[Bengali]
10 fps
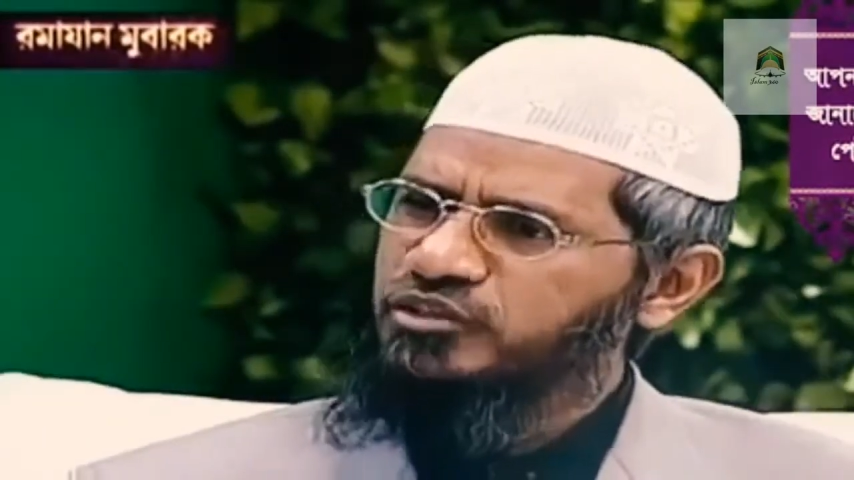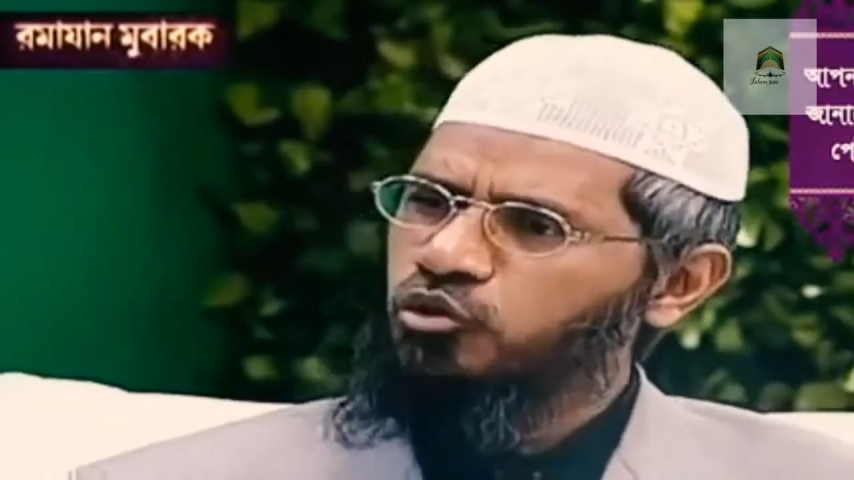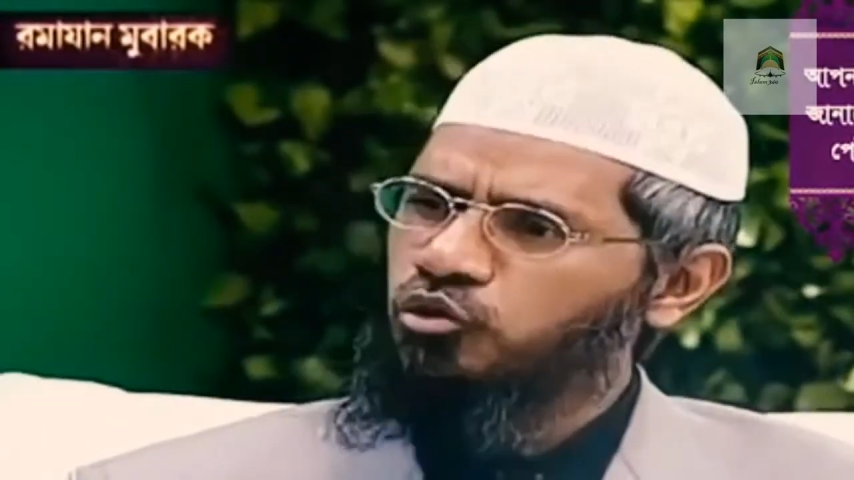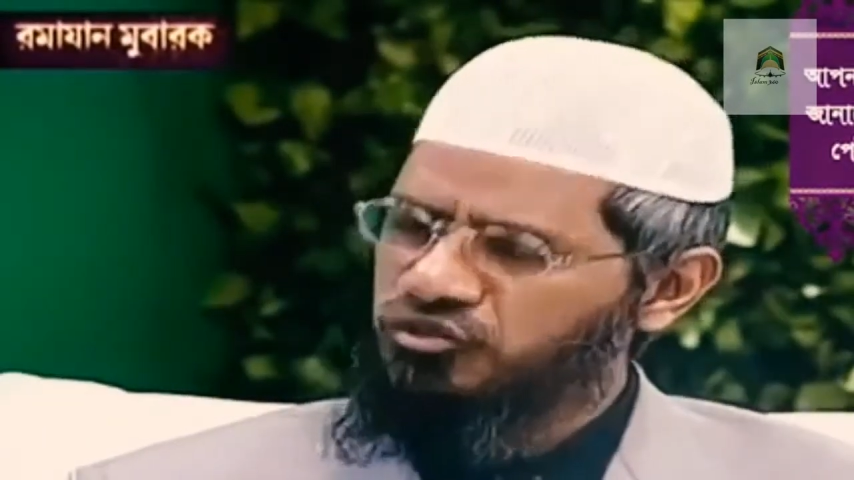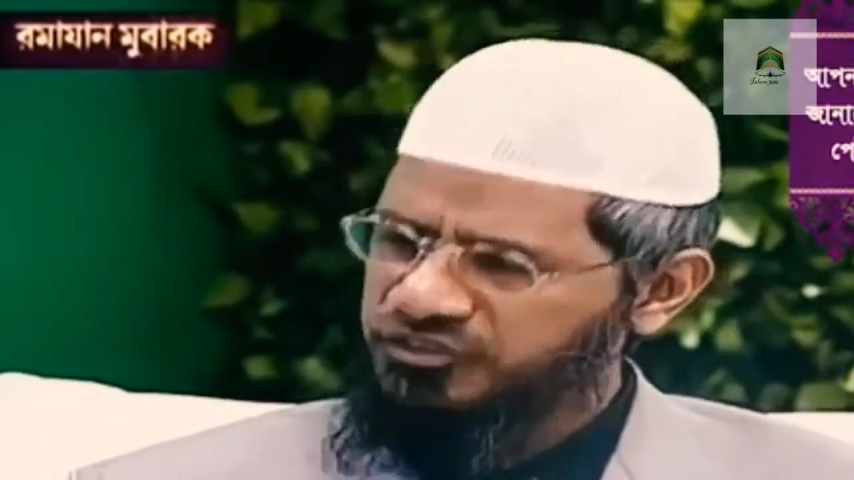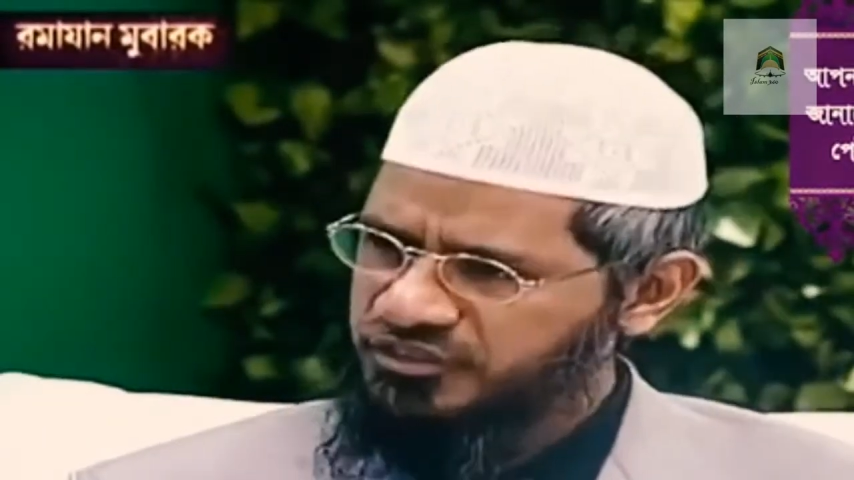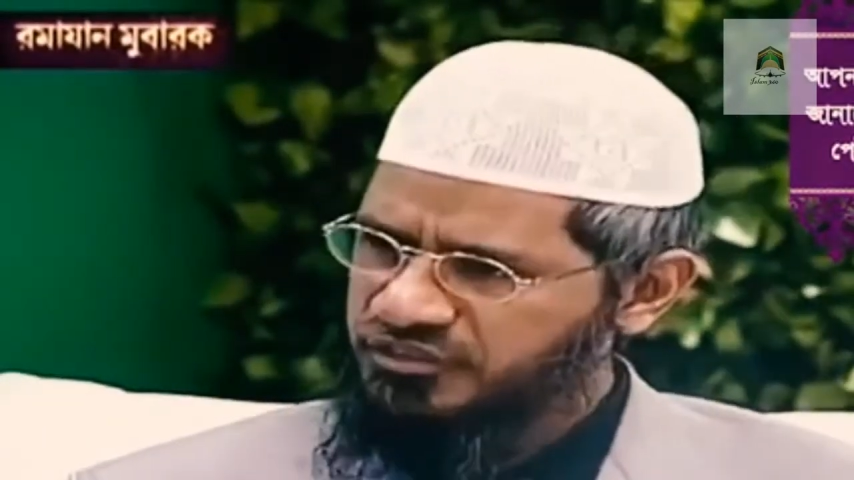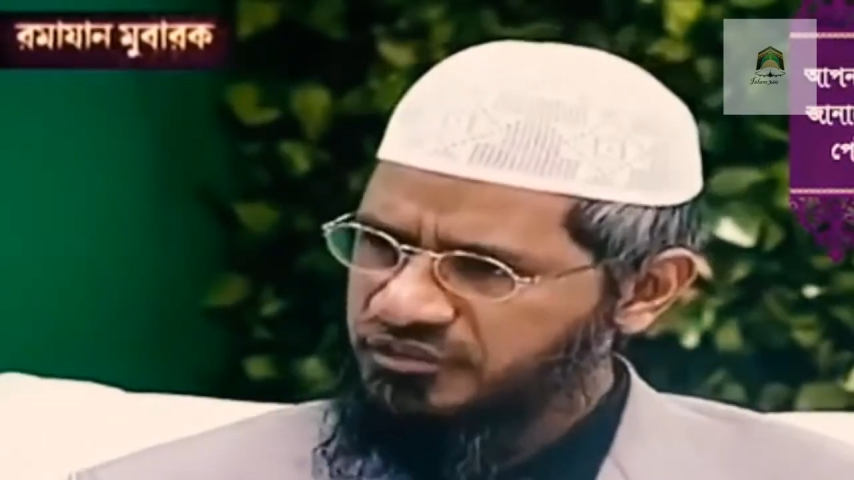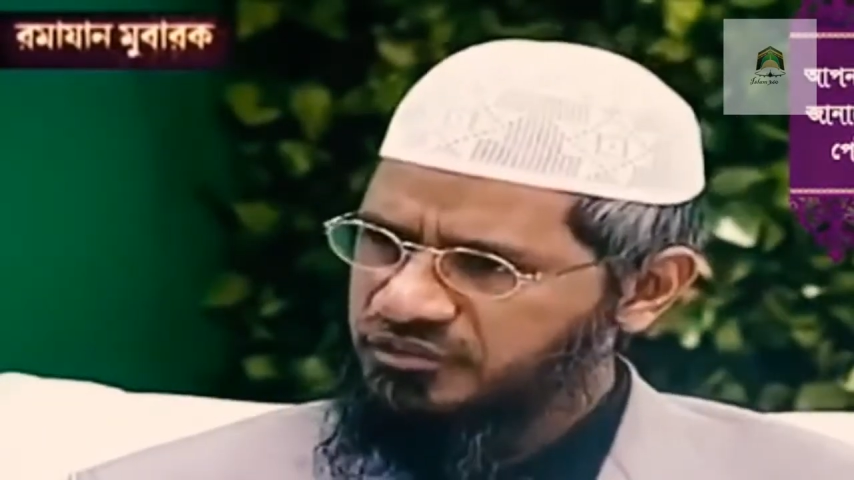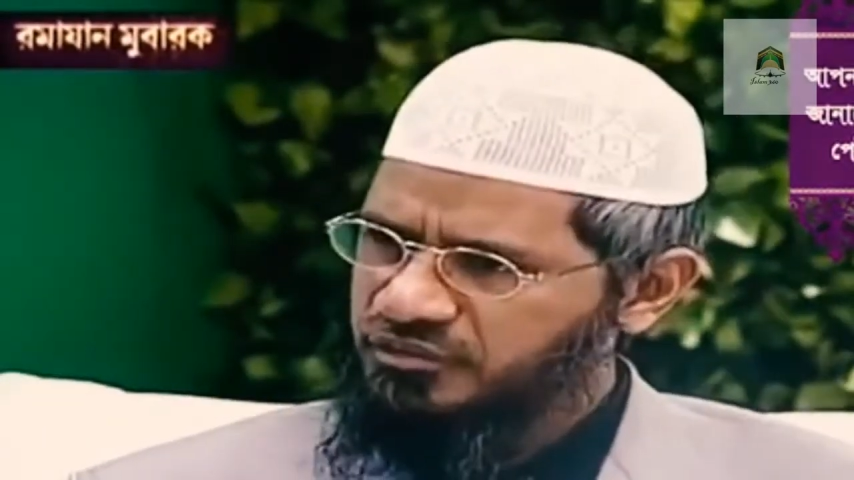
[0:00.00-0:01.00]
যদি দাঁড়ান
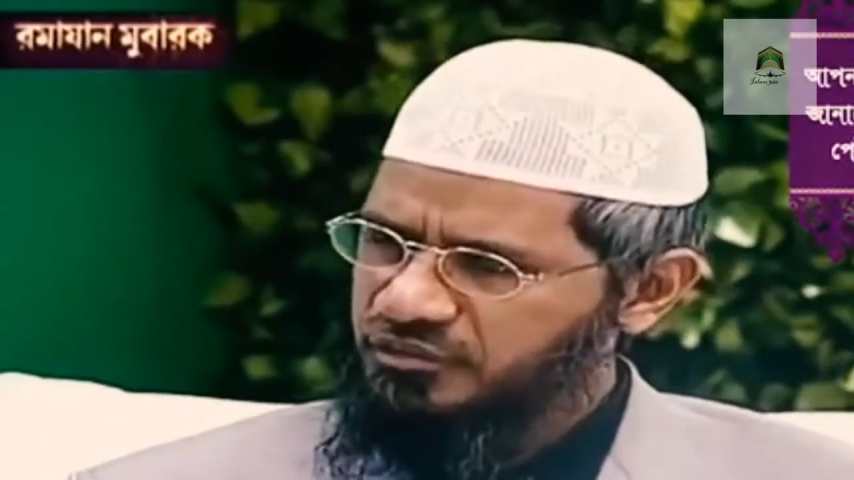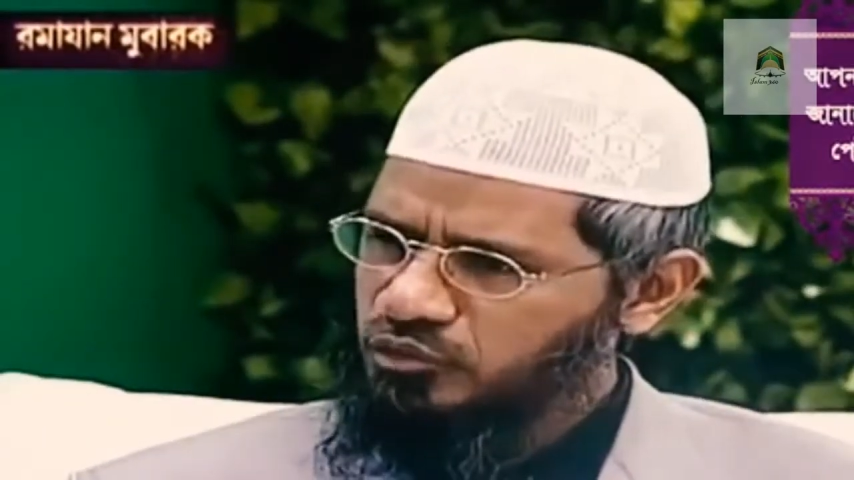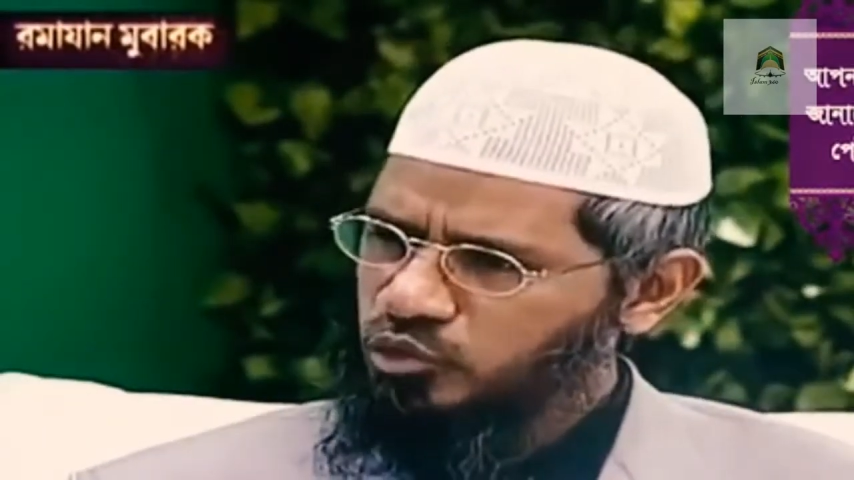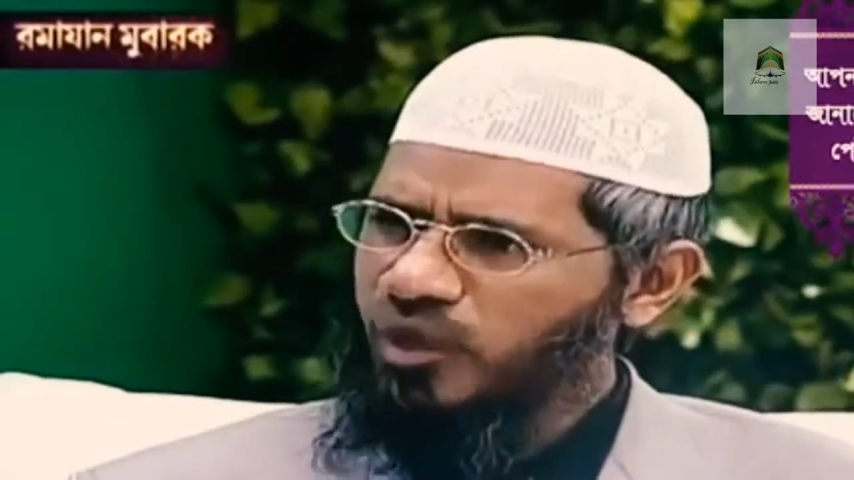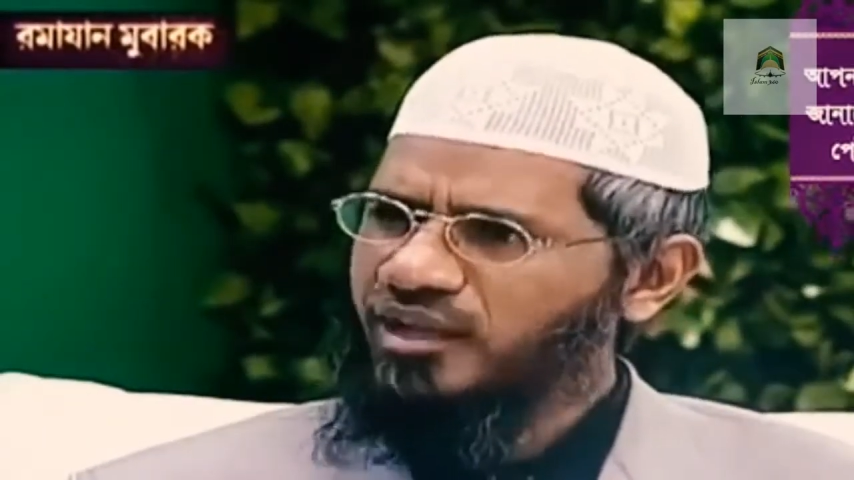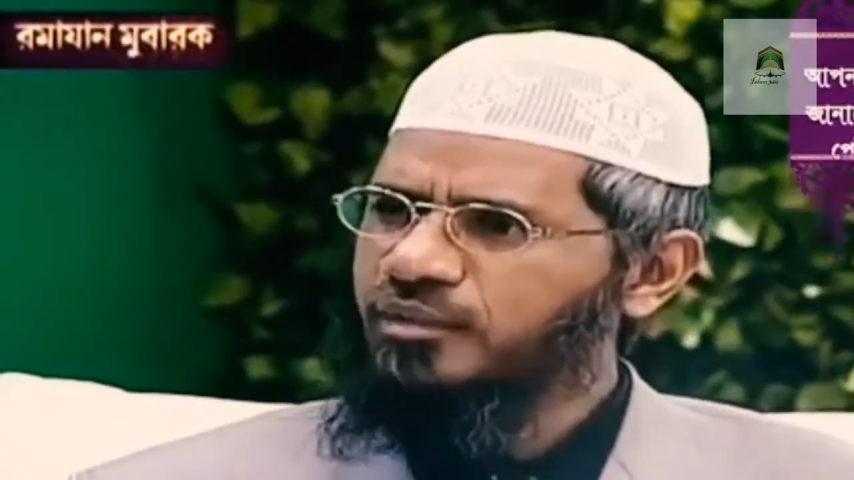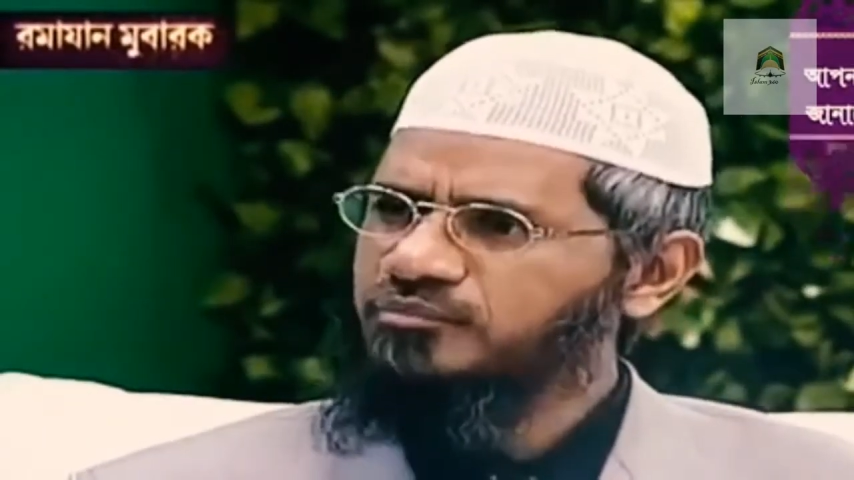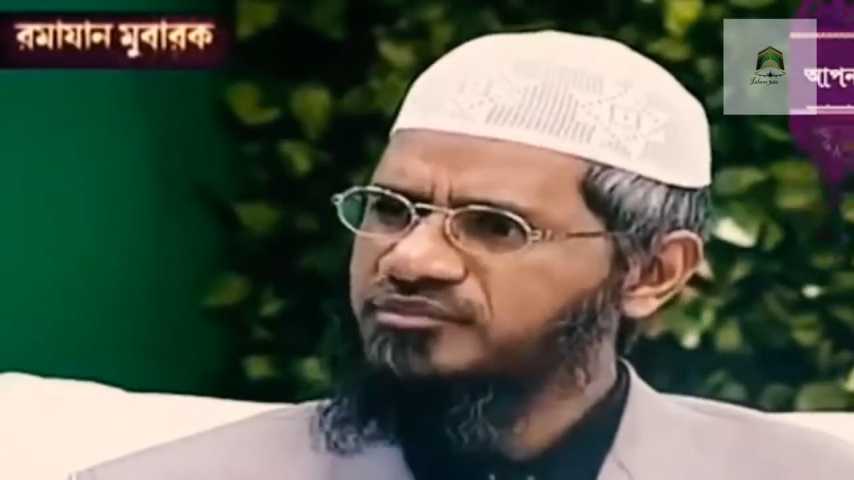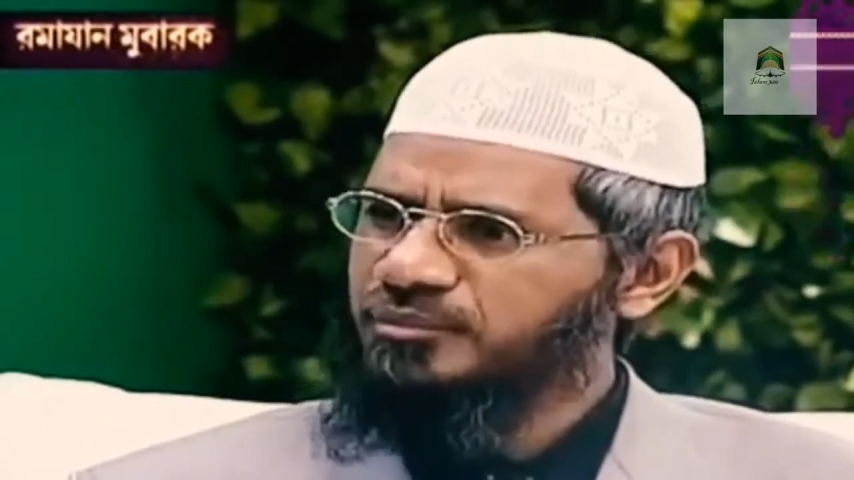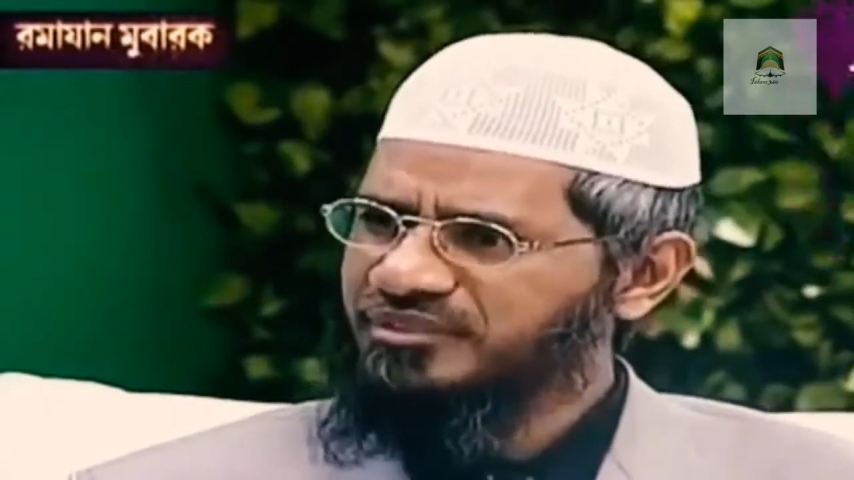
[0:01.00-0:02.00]
কোনো মেহমানকে